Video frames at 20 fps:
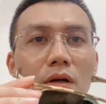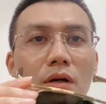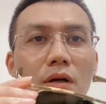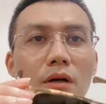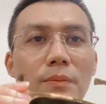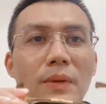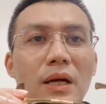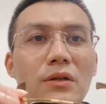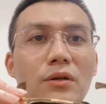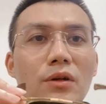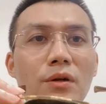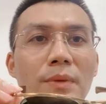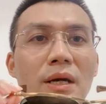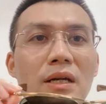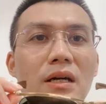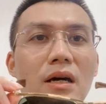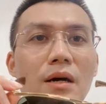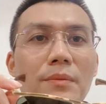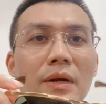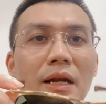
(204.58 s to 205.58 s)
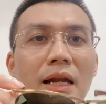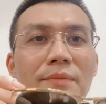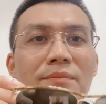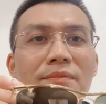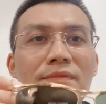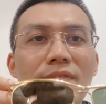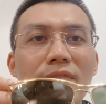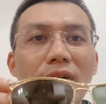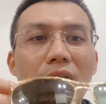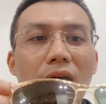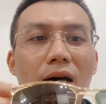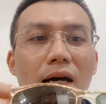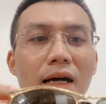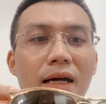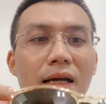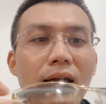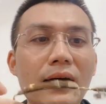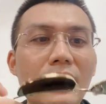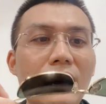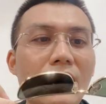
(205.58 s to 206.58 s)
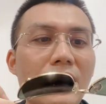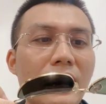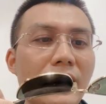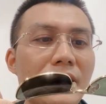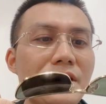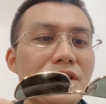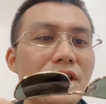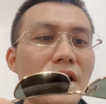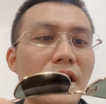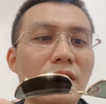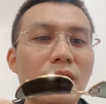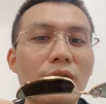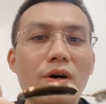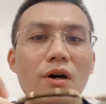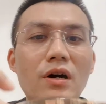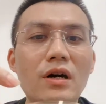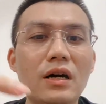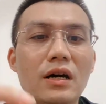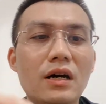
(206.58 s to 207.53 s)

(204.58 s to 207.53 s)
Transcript: Mắt của nó mắt G15 và cái triện của nó